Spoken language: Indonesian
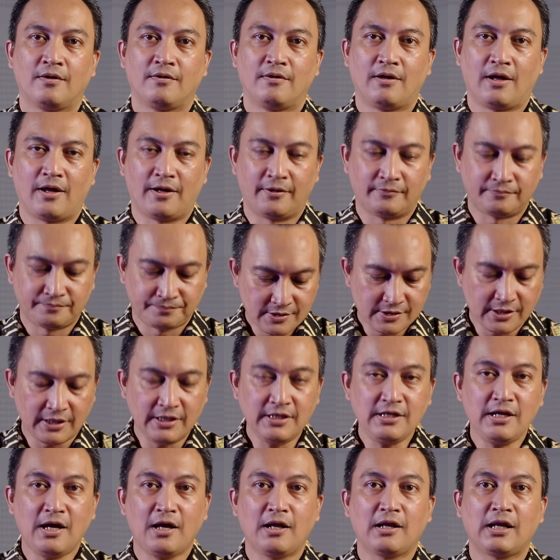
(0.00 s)
Nah,
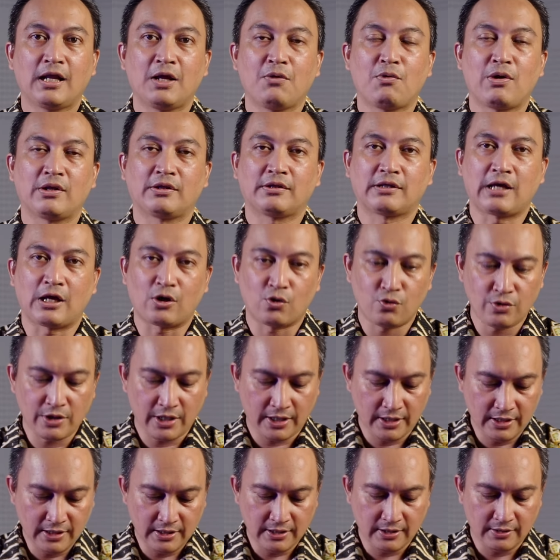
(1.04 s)
sehingga lewat karunia
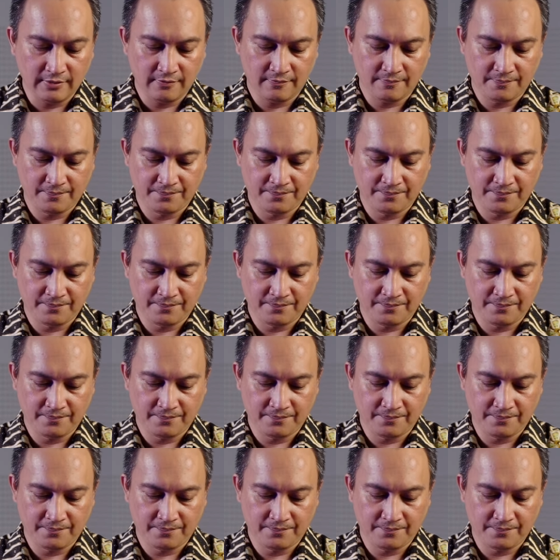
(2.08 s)
ini,